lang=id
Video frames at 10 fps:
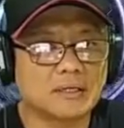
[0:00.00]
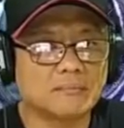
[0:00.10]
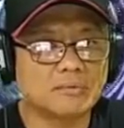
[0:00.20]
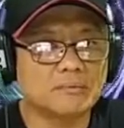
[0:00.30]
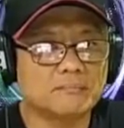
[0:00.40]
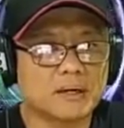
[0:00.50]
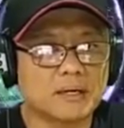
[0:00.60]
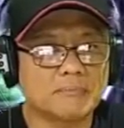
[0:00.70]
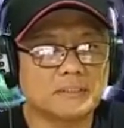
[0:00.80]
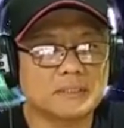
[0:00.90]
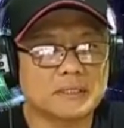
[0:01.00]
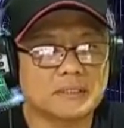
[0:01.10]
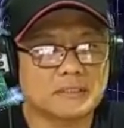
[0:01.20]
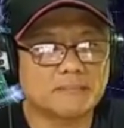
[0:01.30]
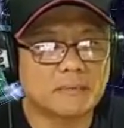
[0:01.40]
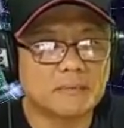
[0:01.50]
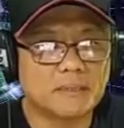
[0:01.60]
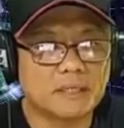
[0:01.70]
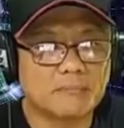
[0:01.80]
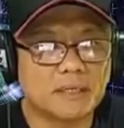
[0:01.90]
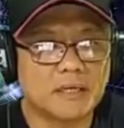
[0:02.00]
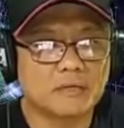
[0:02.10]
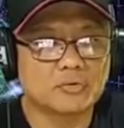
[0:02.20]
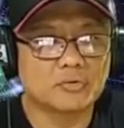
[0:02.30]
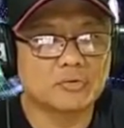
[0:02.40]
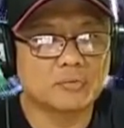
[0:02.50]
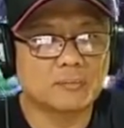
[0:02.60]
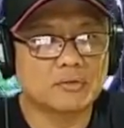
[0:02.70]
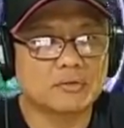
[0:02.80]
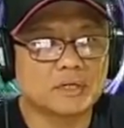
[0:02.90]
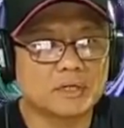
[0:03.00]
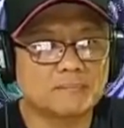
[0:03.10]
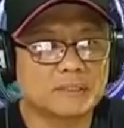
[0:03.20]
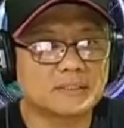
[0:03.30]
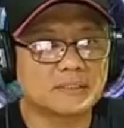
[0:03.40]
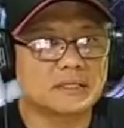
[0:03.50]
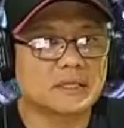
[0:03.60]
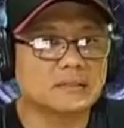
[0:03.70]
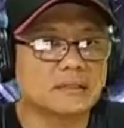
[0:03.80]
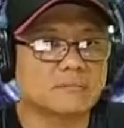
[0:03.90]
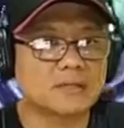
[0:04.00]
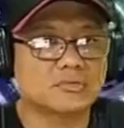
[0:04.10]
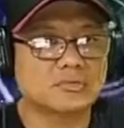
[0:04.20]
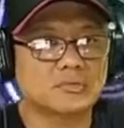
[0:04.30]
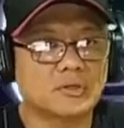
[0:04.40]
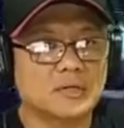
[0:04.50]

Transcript: Namun para pasangan tetap memiliki pilihan untuk melakukan perencanaan termasuk